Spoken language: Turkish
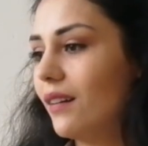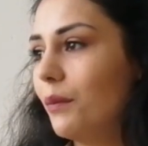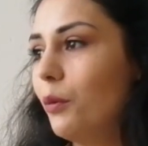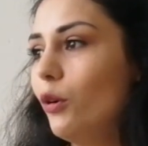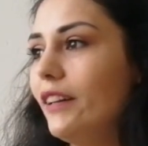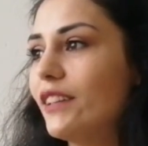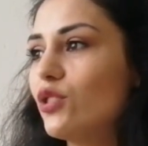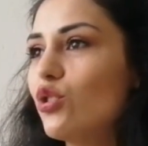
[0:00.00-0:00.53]
E,
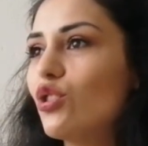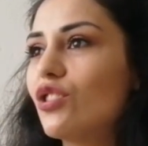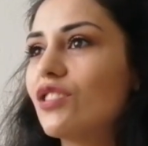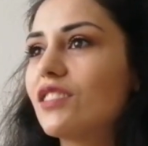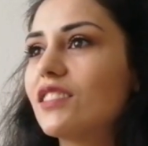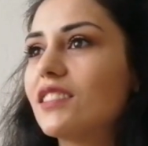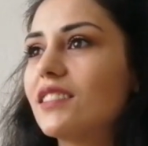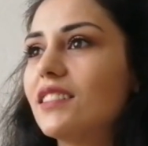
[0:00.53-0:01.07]
böyle çok
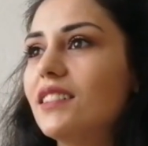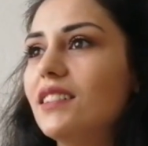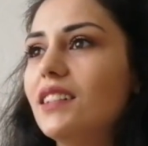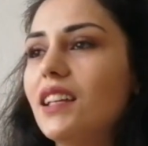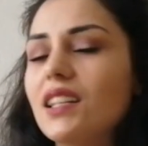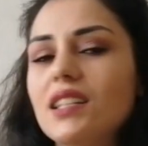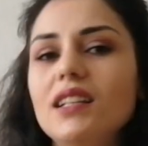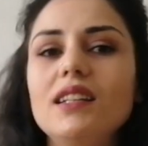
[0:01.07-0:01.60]

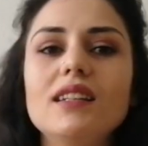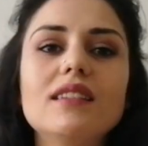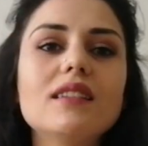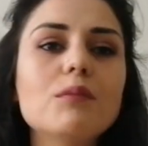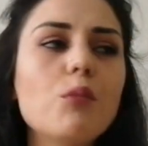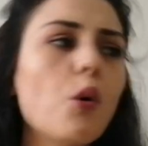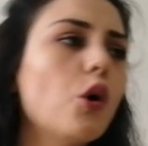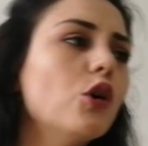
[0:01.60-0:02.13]

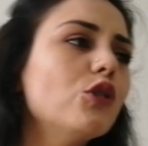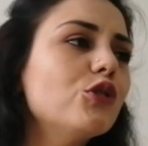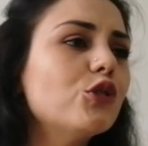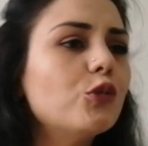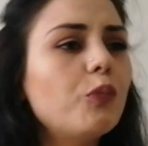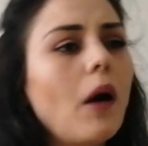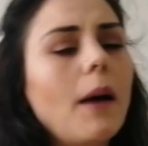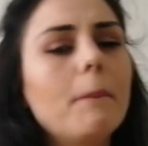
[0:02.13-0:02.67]
yeşillidir,
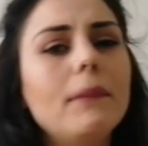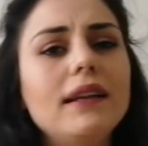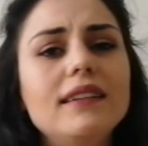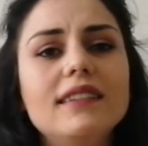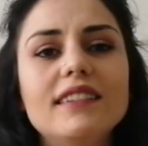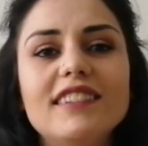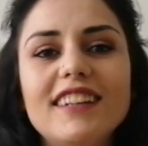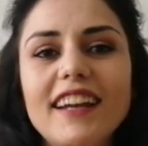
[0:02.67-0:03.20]
morludur,
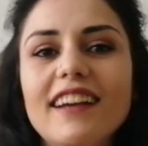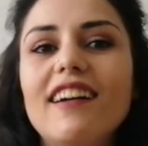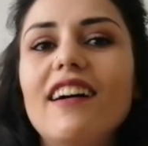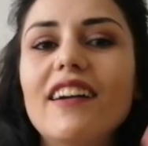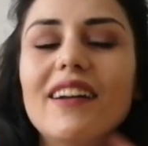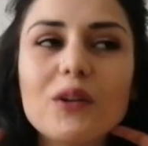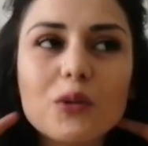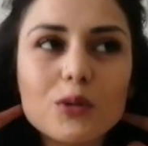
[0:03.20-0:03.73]
pembelidir,
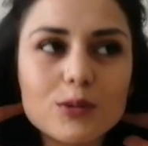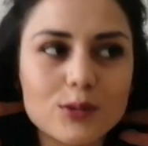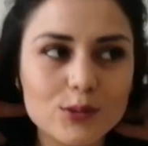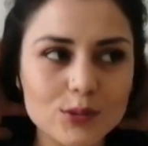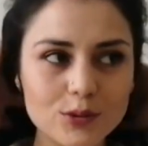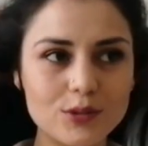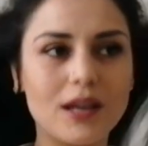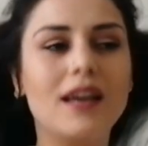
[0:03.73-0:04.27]
rengarenk
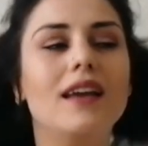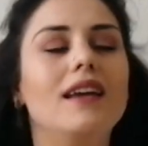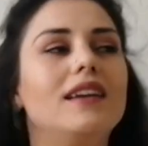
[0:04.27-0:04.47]
olsun,